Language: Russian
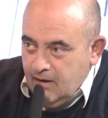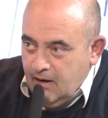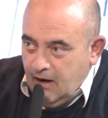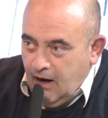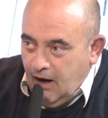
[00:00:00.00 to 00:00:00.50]

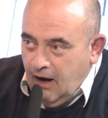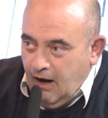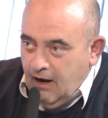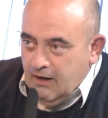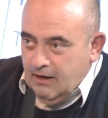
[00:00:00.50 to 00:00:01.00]
Да.
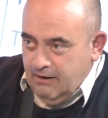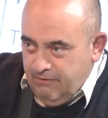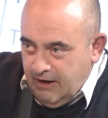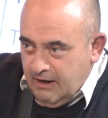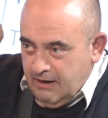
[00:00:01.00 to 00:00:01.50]
А,
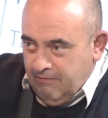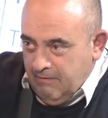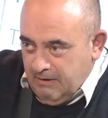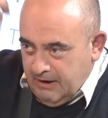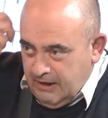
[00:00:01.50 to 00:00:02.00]
евреи, и
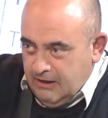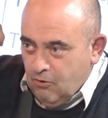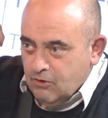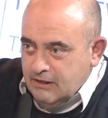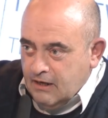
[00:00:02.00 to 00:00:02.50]

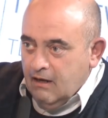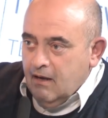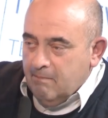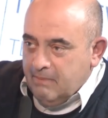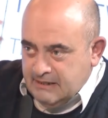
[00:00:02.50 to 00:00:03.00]
религиозных
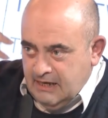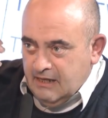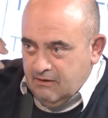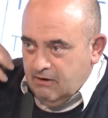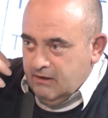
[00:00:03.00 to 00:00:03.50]

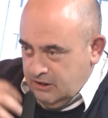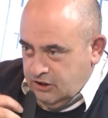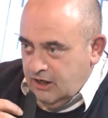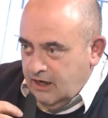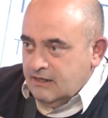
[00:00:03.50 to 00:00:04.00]
преследовали
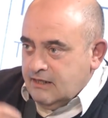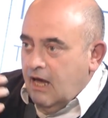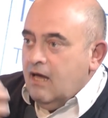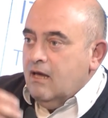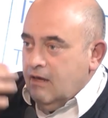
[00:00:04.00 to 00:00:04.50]
тысячелетия,